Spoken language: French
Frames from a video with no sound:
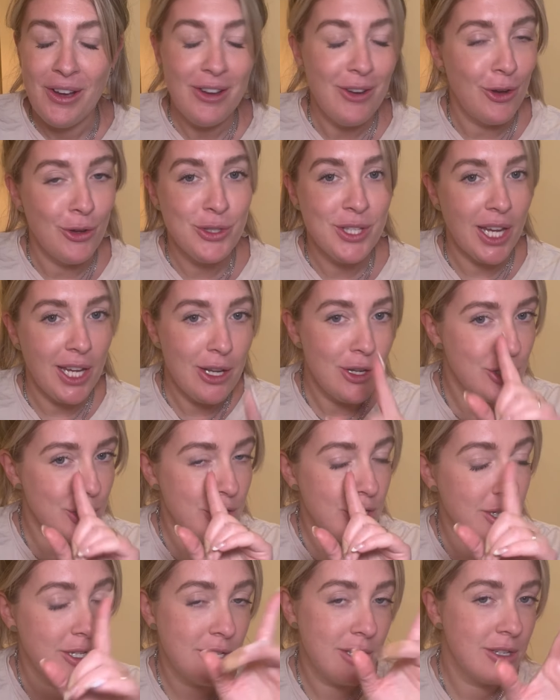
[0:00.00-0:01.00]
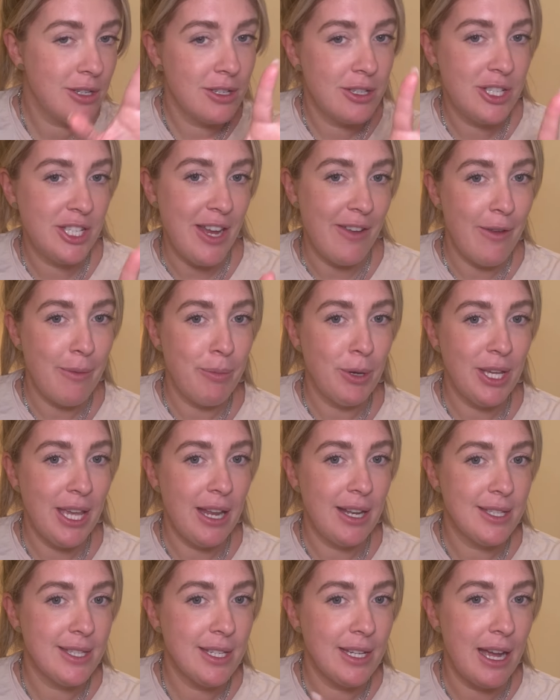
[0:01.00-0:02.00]
On dirait là, je ne savais pas
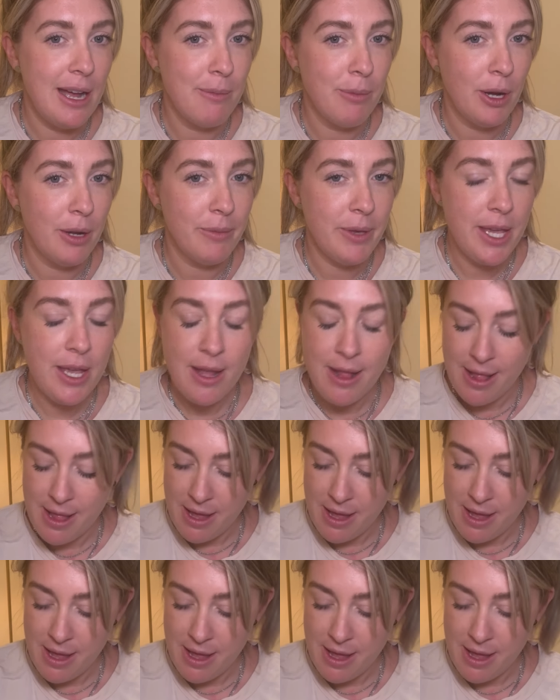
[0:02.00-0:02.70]
quel dire en premier.